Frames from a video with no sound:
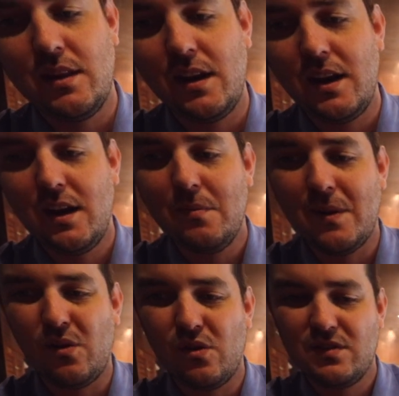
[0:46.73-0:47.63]
tener el
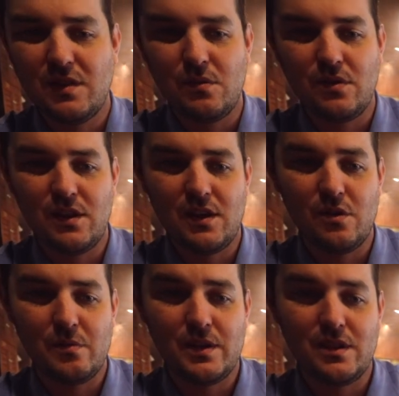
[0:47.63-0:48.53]
mejor sabor y
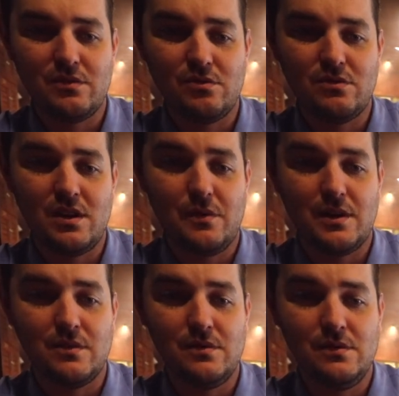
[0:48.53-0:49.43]
aroma de tu habano.